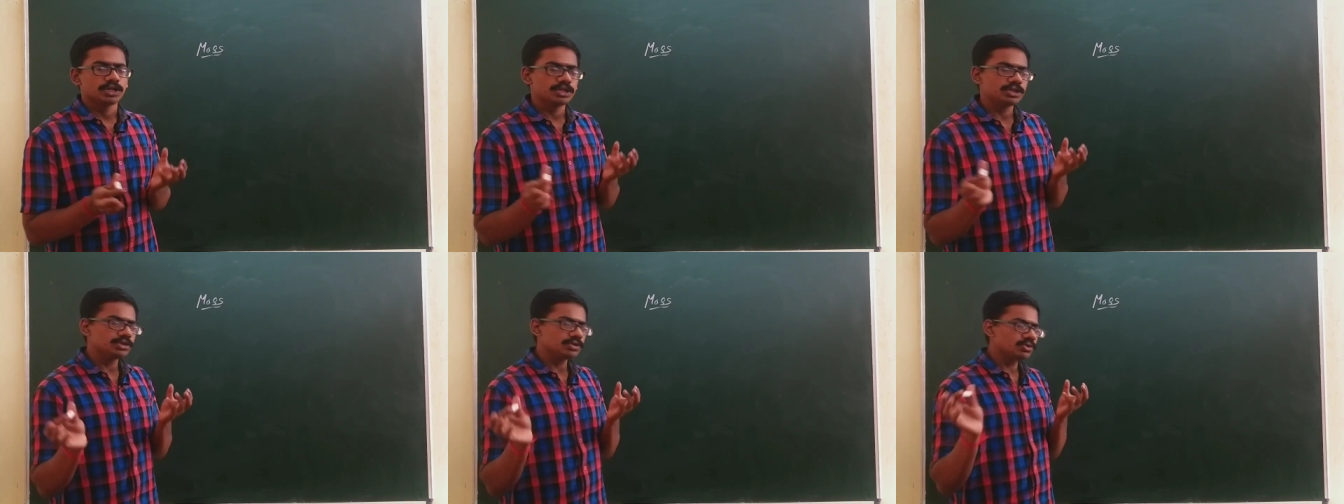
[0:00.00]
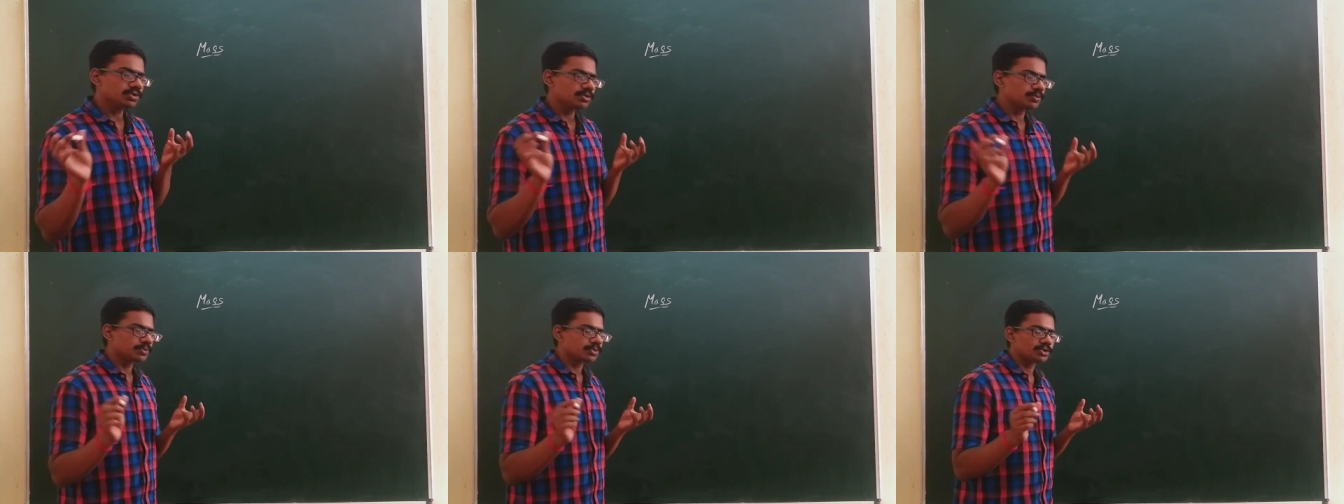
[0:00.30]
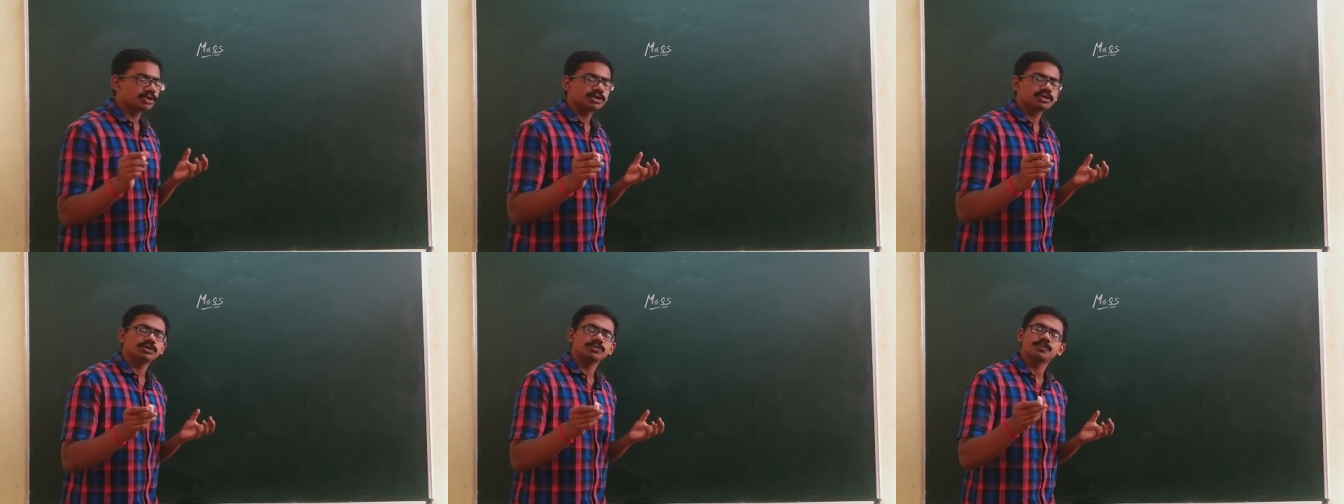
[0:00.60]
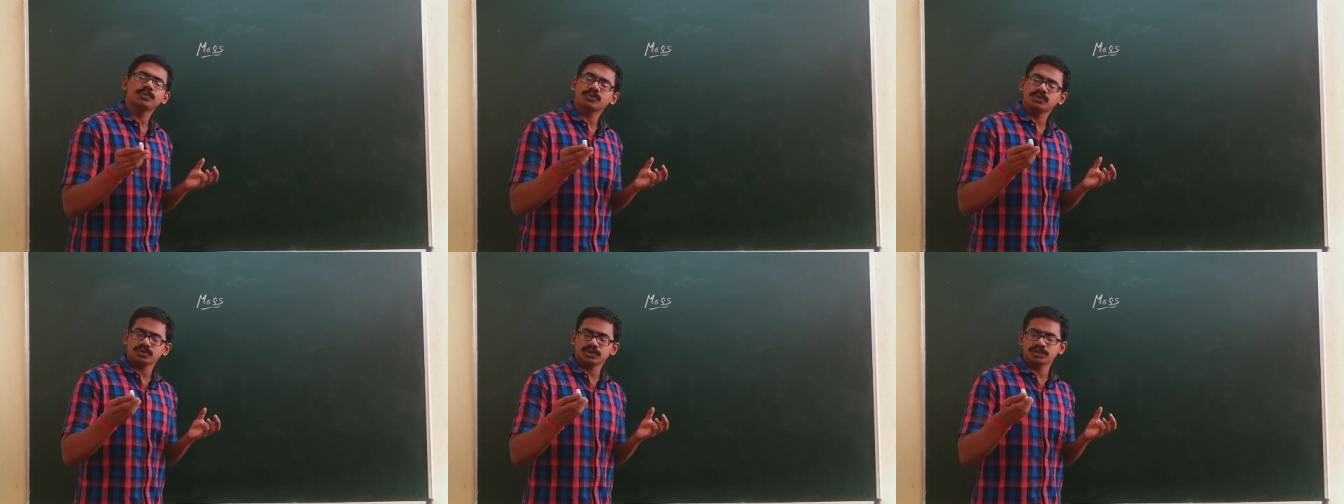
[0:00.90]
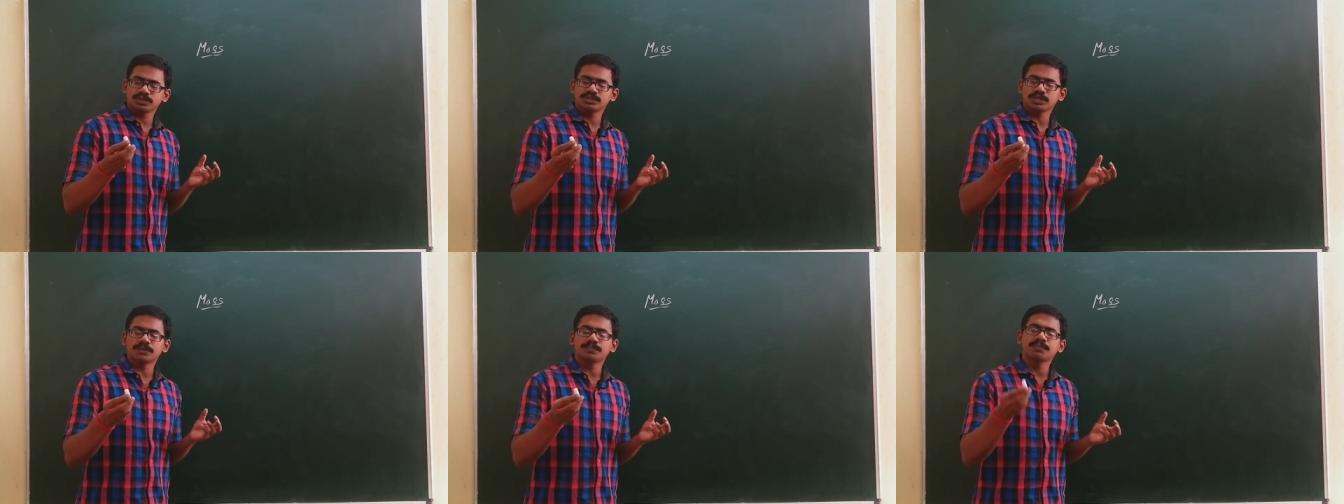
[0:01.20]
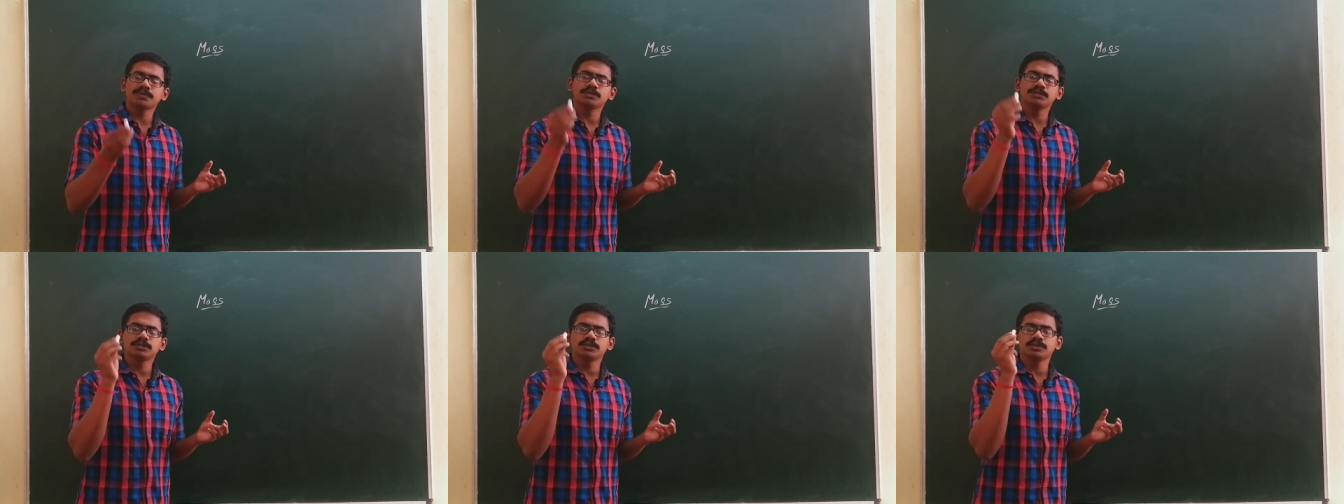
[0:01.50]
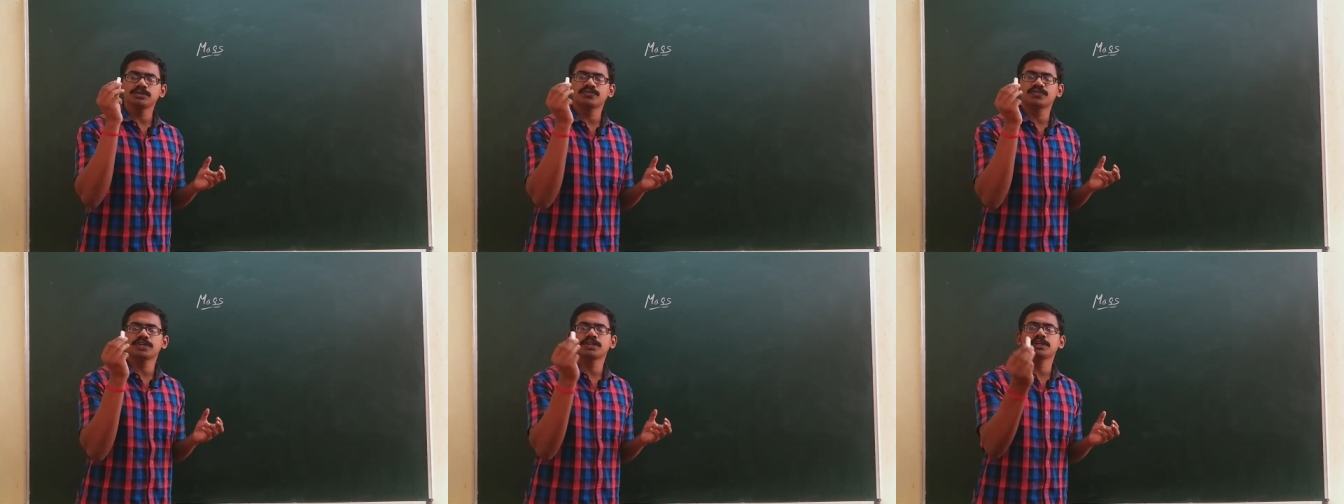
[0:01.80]
எந்த ஒரு பொருள் இப்போ எக்ஸாம்பிள்
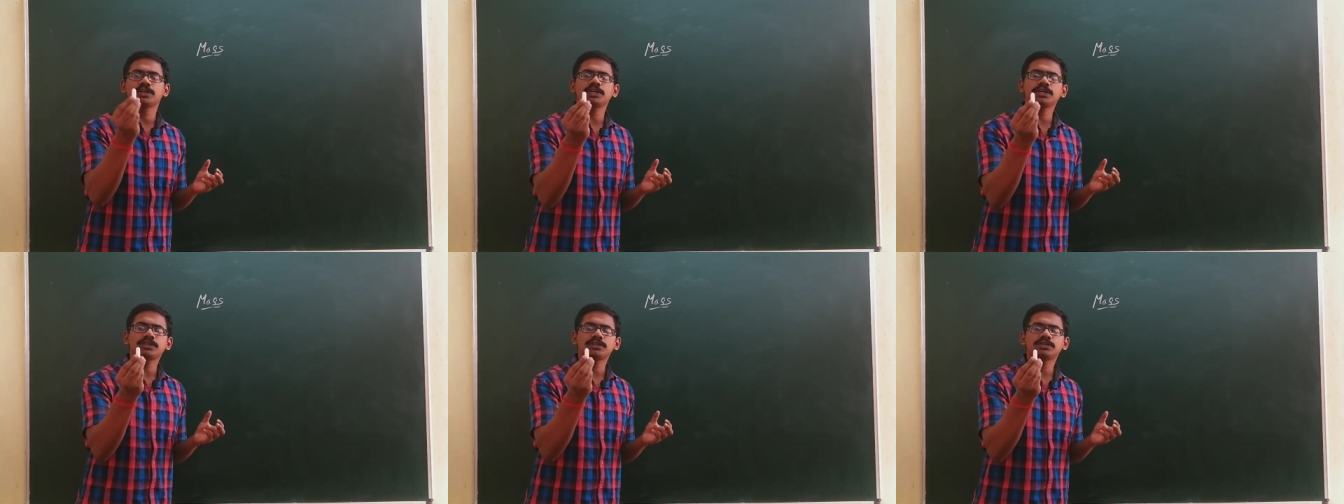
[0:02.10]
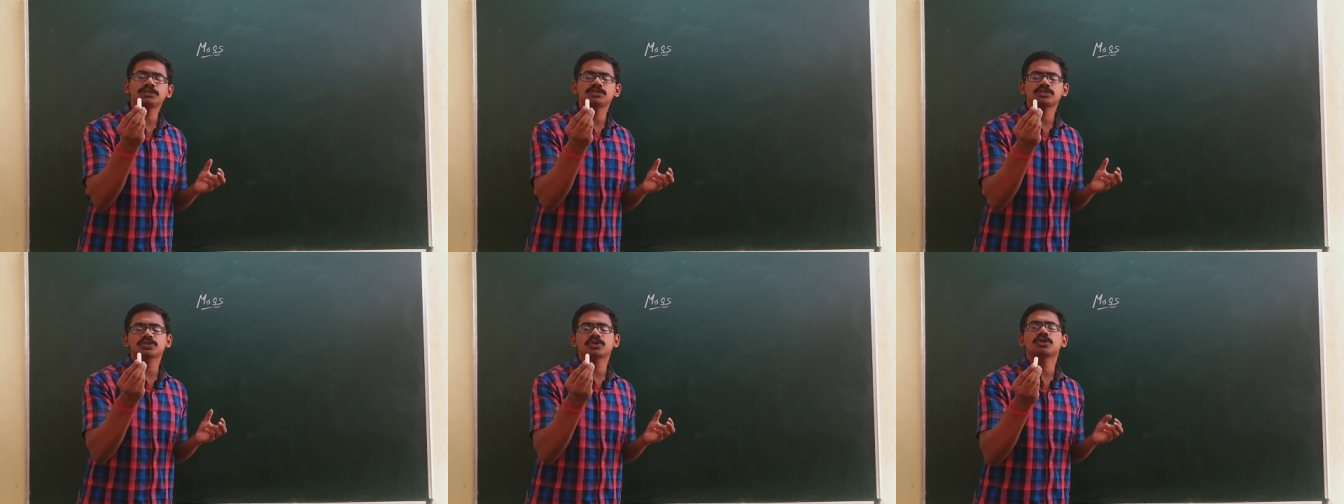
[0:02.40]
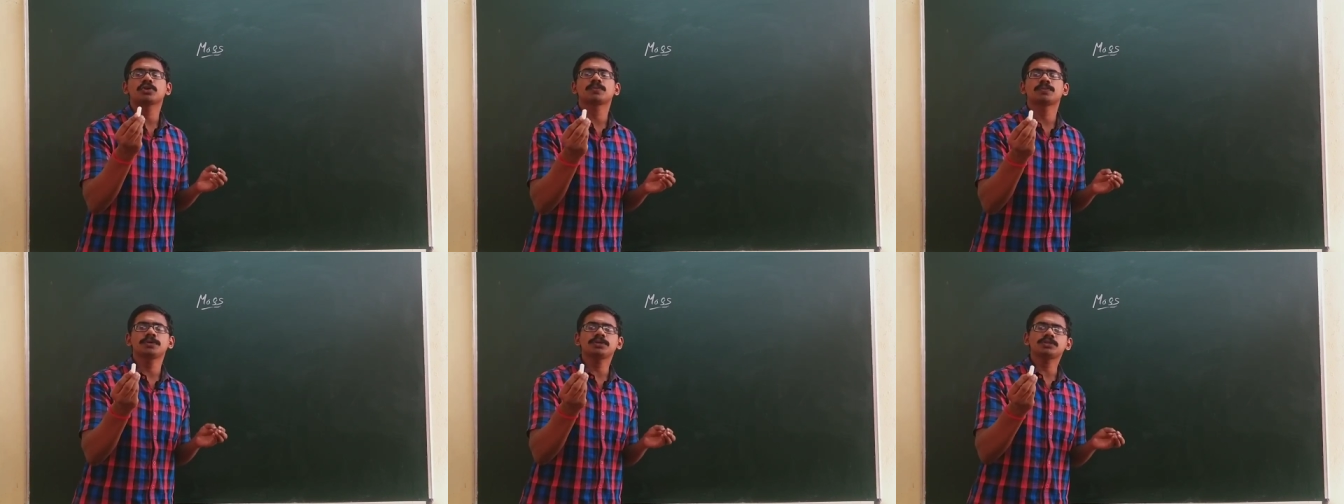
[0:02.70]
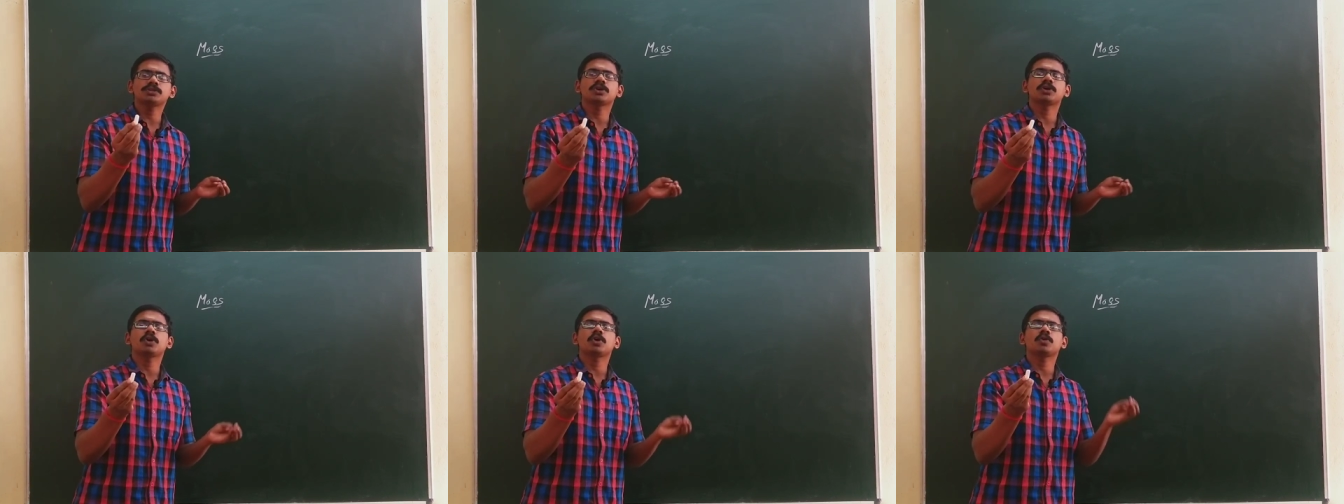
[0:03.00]
இஃப் ஐ டேக் திஸ் சாக் பீஸ்